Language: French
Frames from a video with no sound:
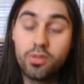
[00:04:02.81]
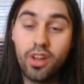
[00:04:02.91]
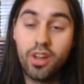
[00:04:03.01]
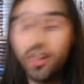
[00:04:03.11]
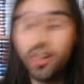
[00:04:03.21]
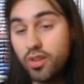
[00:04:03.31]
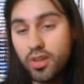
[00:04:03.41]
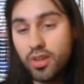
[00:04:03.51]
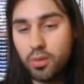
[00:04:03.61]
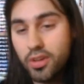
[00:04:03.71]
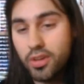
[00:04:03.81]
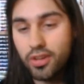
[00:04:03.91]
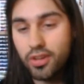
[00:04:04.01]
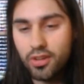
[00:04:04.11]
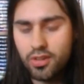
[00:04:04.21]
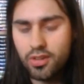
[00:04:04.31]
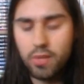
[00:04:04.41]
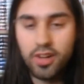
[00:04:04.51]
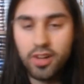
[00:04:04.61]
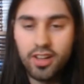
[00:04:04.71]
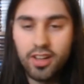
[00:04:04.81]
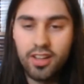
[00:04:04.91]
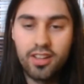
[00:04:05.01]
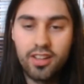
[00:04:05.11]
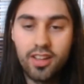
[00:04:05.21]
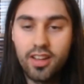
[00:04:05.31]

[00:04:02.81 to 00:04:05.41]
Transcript: ça n'a rien donné en 2014, malgré les,